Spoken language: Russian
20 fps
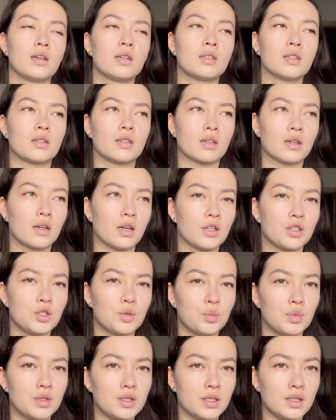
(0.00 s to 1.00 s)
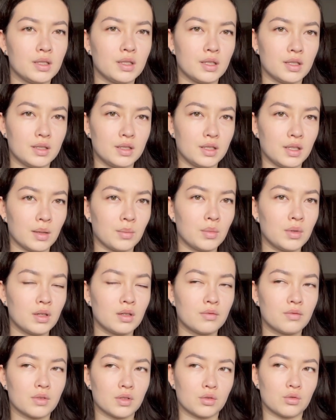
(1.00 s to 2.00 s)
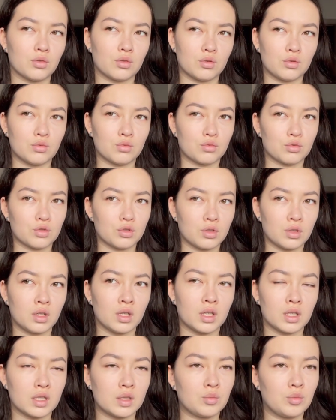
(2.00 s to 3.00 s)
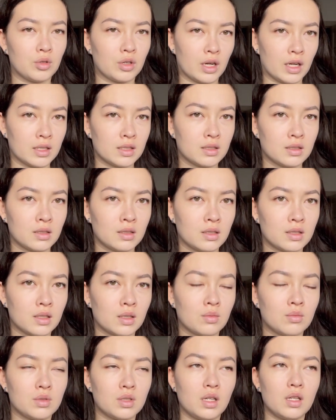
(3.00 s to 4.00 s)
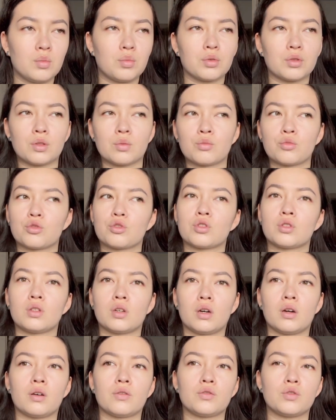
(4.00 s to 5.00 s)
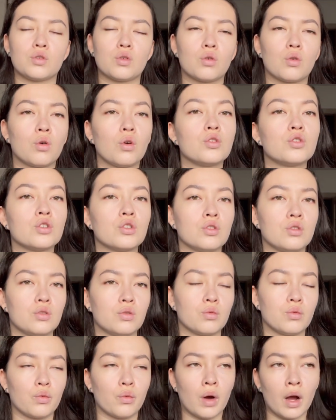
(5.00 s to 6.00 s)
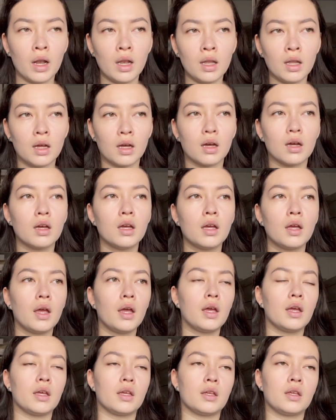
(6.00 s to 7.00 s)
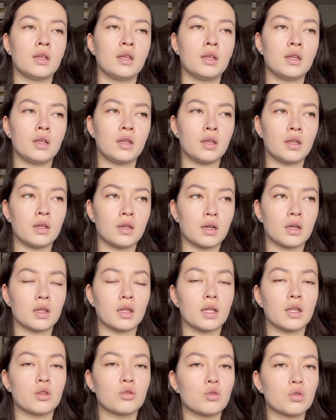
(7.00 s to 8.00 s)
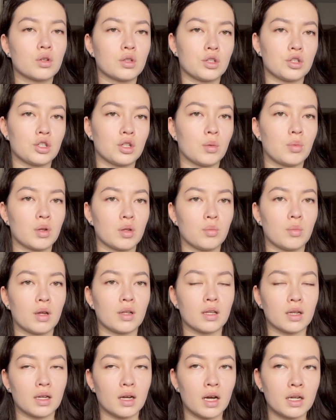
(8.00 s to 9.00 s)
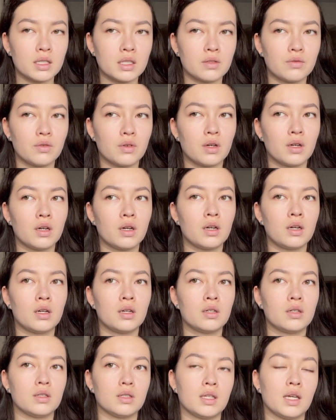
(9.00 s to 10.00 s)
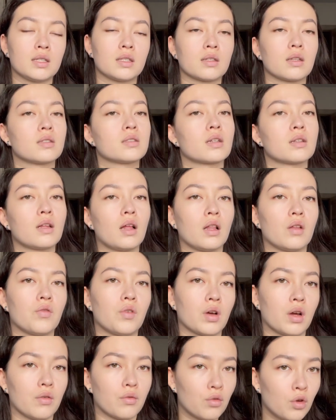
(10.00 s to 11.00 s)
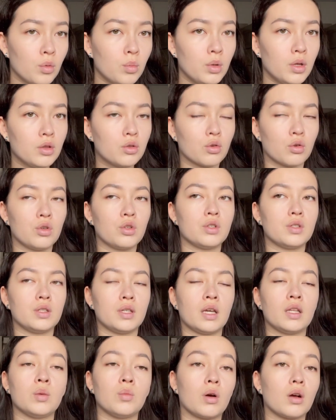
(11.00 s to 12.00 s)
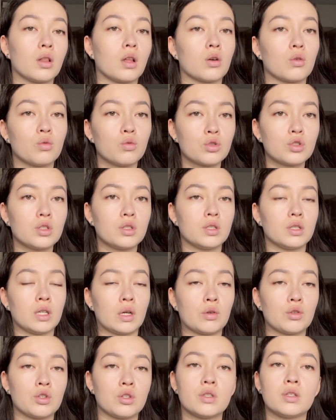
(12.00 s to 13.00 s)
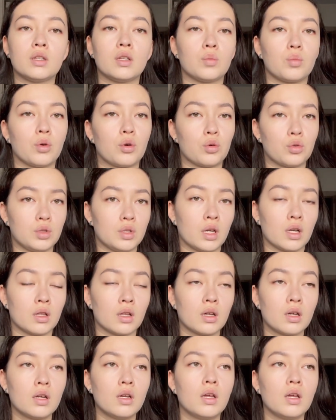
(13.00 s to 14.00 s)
— это такая щепетильная тема, в которой нужно разбираться на самом деле, потому что все очень индивидуально. И когда я только начала принимать лекарства, я тогда страдала фагофобией, то есть я не могла кушать, я очень сильно похудела.